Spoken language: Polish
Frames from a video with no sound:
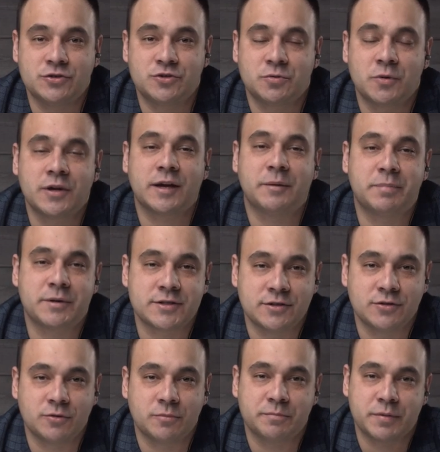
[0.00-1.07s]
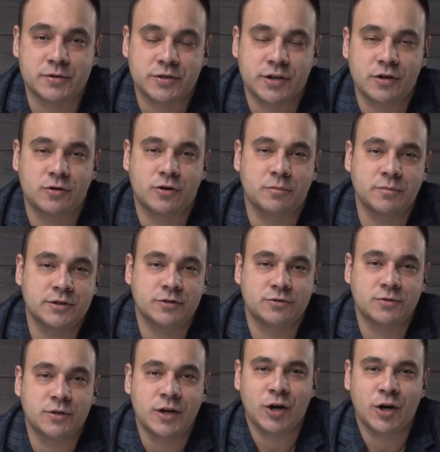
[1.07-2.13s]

i członek prezydium Polskiego Komitetu